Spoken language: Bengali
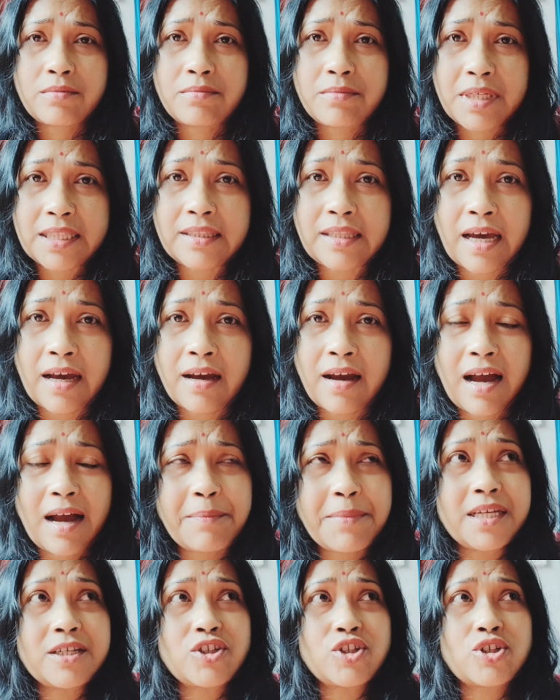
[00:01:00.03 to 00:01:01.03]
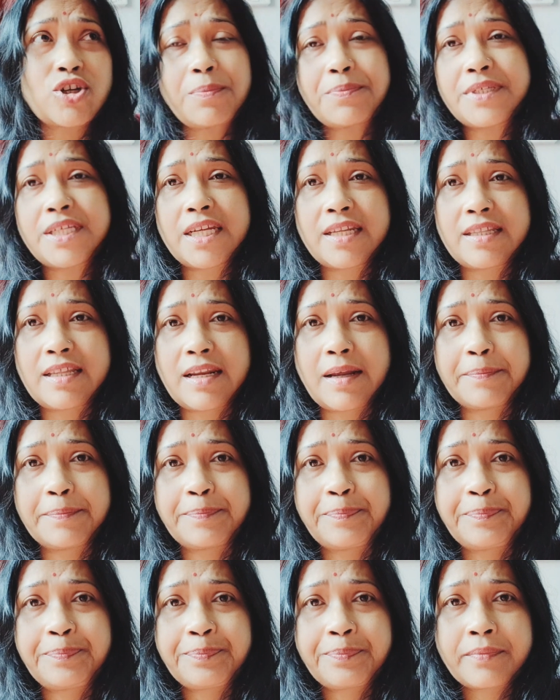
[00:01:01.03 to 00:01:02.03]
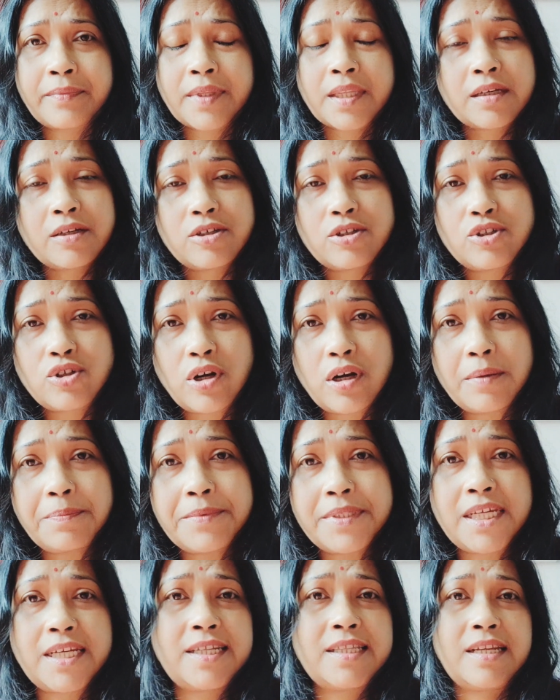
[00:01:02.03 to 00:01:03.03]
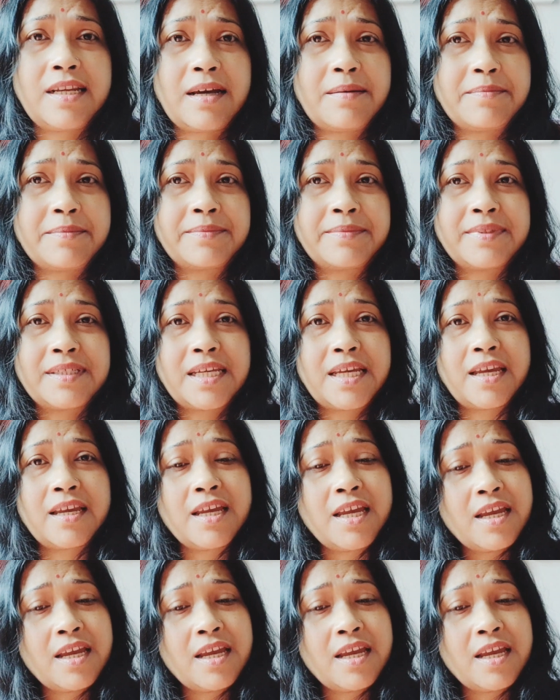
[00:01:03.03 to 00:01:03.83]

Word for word: মিথ্যা আমি সব ছেড়ে দিলাম সব ছেড়ে দিলাম যে